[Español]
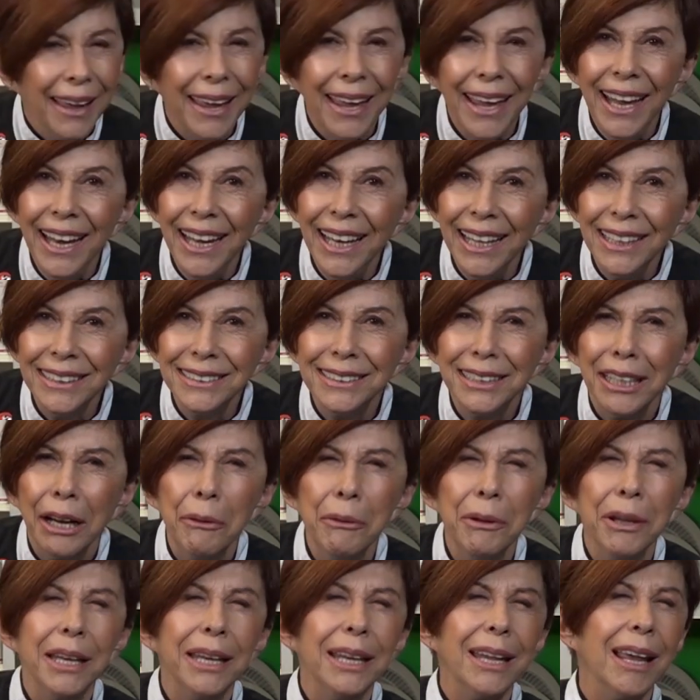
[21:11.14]
el extra
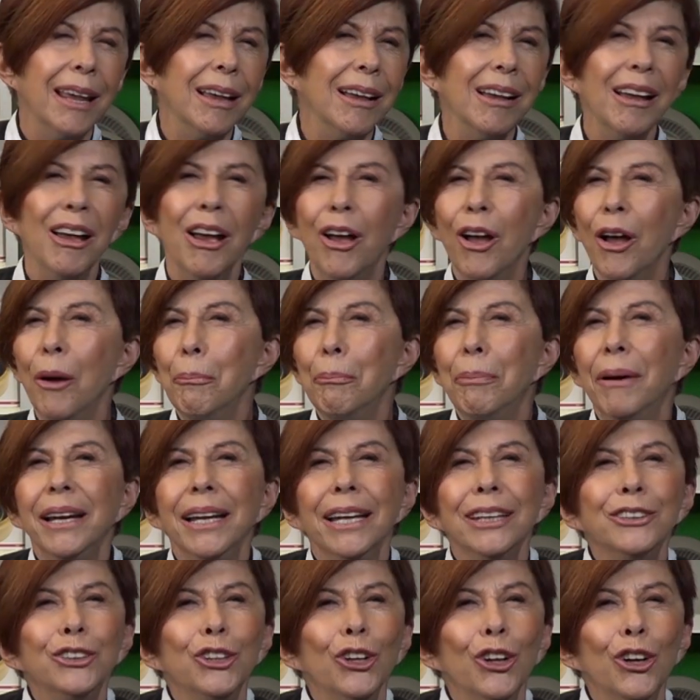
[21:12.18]
virgen para
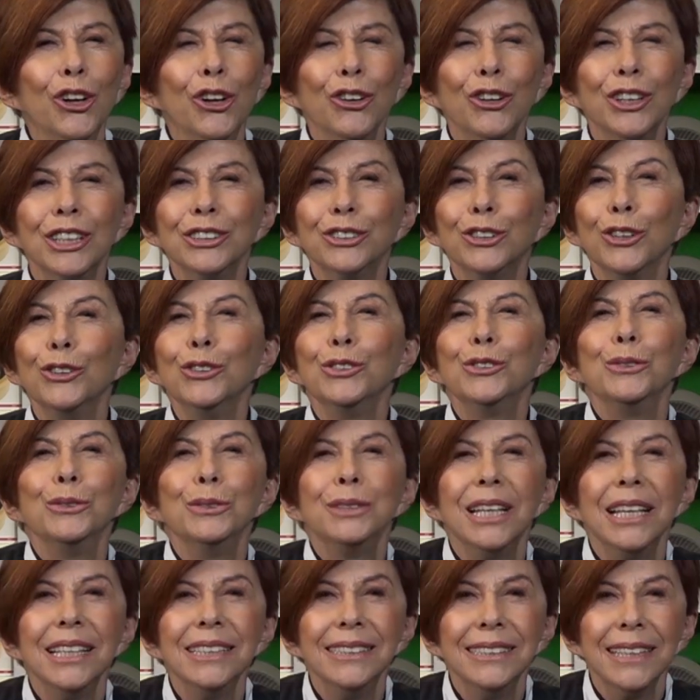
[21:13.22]
todo lo que son sus
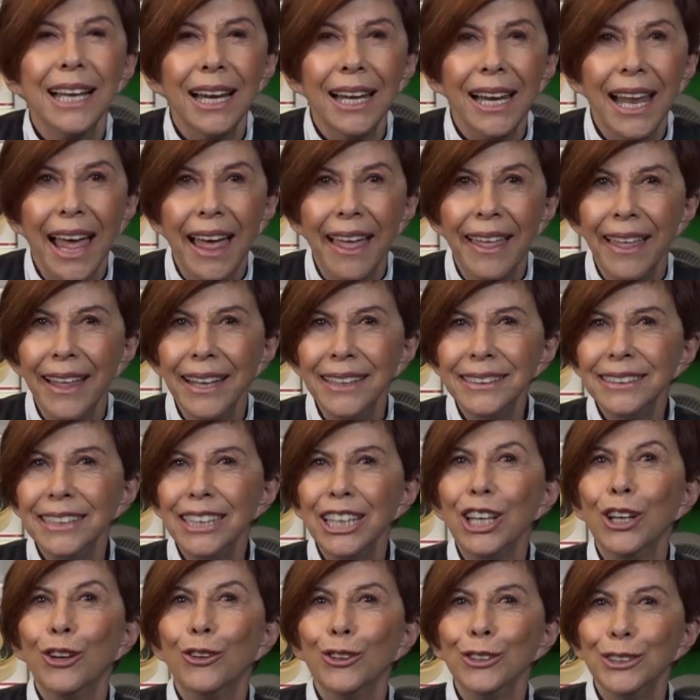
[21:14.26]
ensaladas
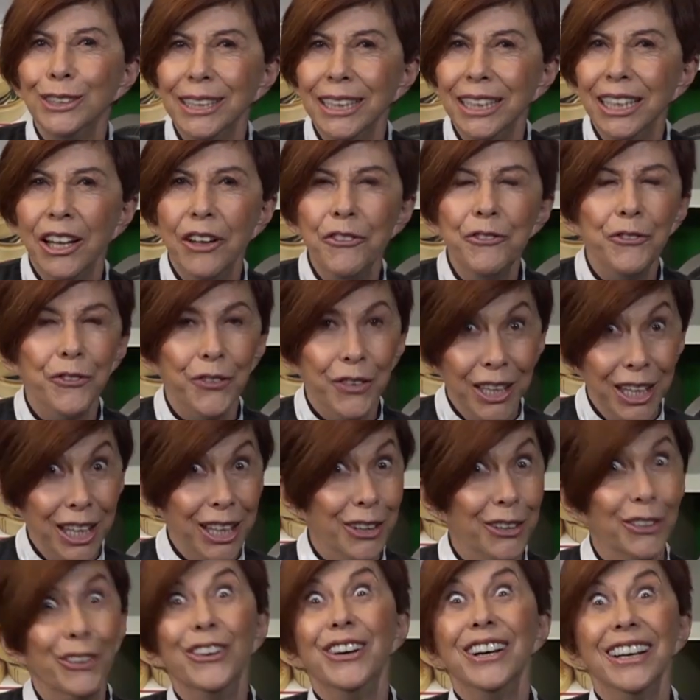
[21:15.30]
y cocina en frío.